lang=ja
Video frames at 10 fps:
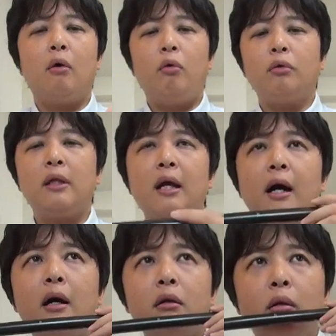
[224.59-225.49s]
音程が
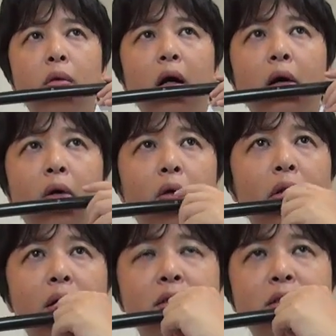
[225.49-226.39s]
上がるのは、ここ
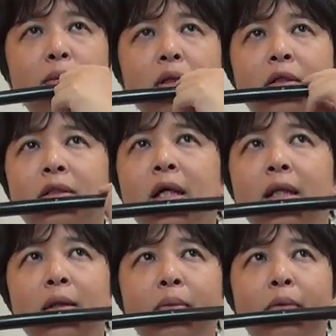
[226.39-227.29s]
で唇で塞い
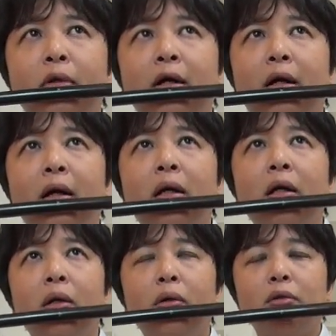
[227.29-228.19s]
でる部分が、
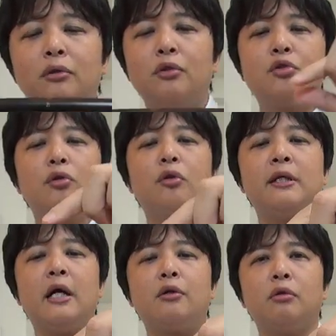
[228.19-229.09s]
こうするとちょっと
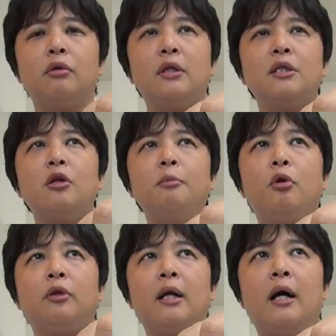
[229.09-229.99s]
開く。で、それも
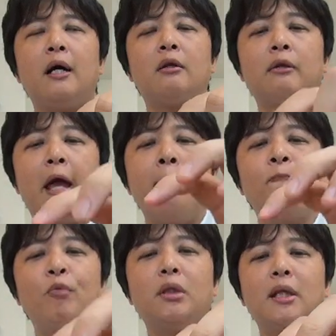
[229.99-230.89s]
音程が上がるので、
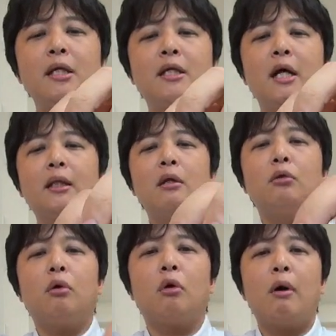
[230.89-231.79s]
まあ、ただ行き当てる
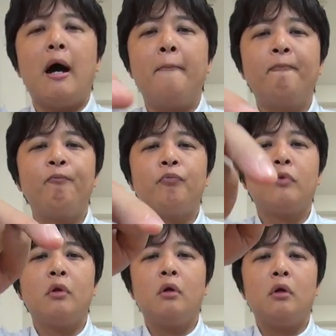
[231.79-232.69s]
ところは、
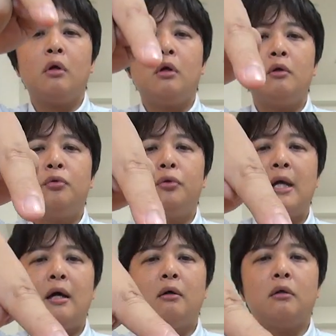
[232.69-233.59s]
普
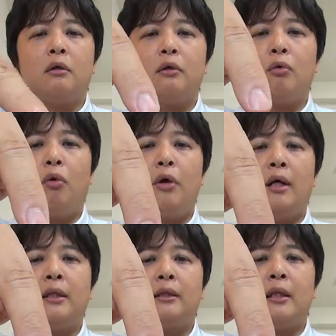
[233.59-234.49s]
段こう
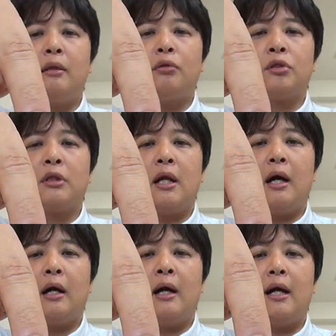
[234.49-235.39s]
当ててるとした
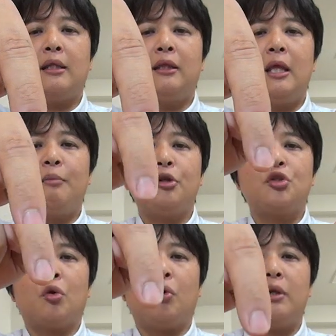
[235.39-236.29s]
ら、買っても
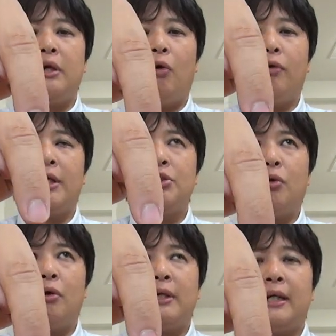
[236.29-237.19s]
一応ここに、同じと
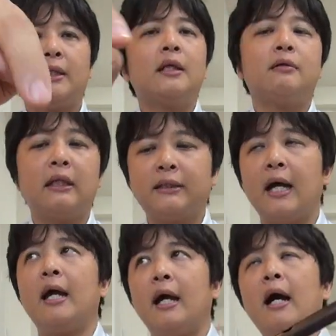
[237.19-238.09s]
ころに当ててくだ
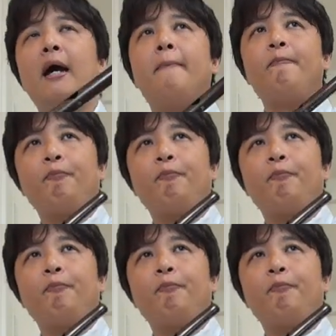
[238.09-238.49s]
さい。はい。